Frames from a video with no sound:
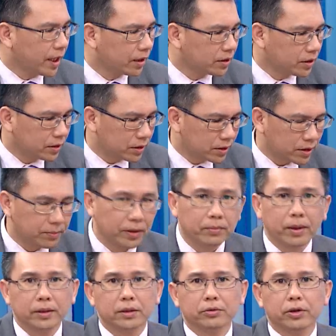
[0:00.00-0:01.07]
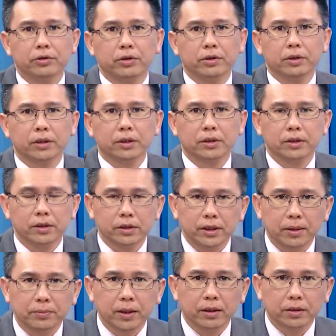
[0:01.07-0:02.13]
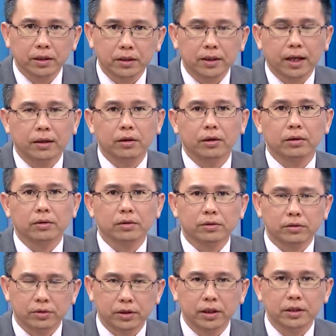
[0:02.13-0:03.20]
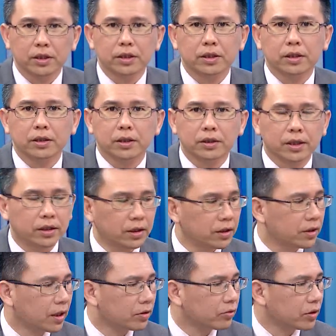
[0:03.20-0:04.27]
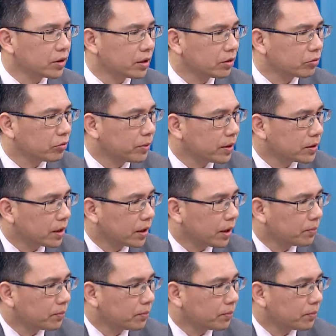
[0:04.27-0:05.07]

想其实这边我们还是会选择一些比较低档哈、低绩级的一些低档转强的股票上